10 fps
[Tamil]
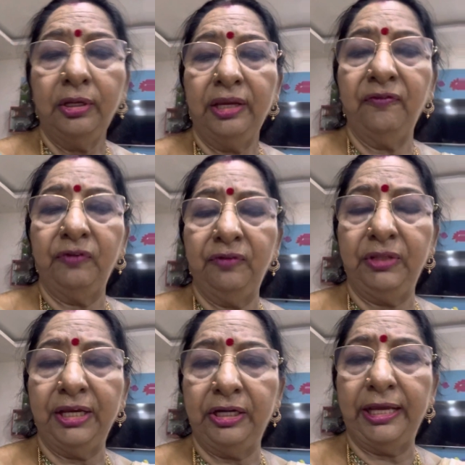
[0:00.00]
இஃப் இஃப்
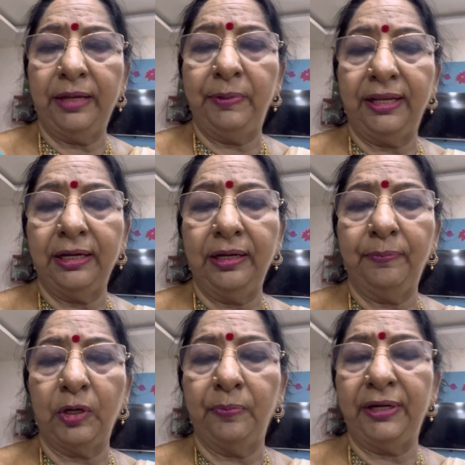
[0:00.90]
தேர் டயபெட்டிக்னா
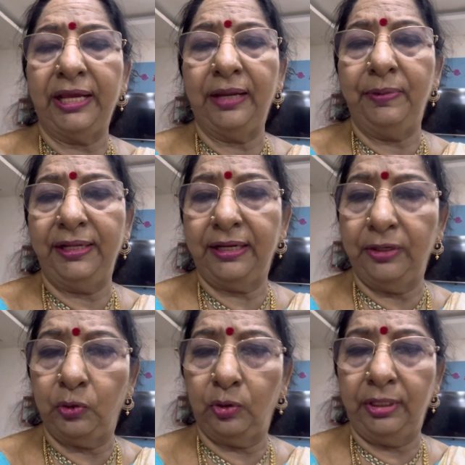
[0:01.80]
ப்ராப்பர் டயபெட்டிக்
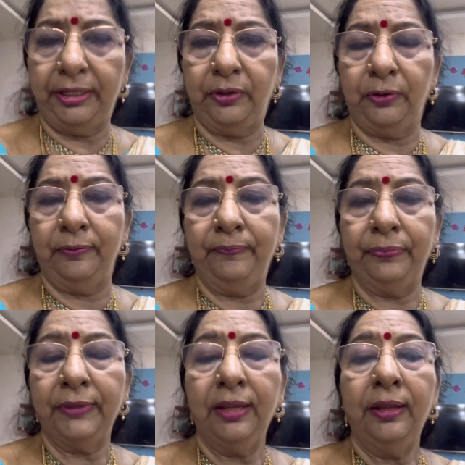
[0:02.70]
கண்ட்ரோலில் இருக்கணும்
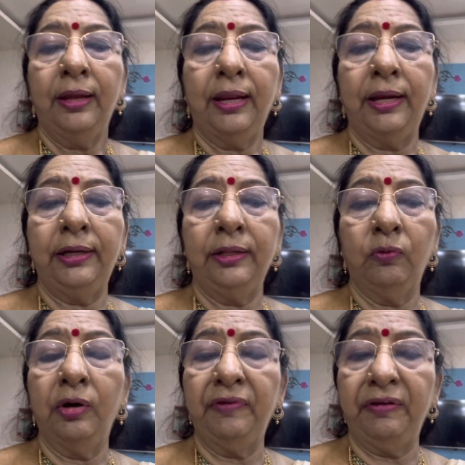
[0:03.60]
அண்டு
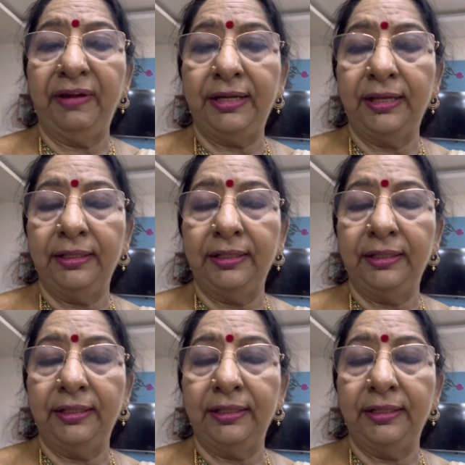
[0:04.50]
ஓவர் வெயிட்டாக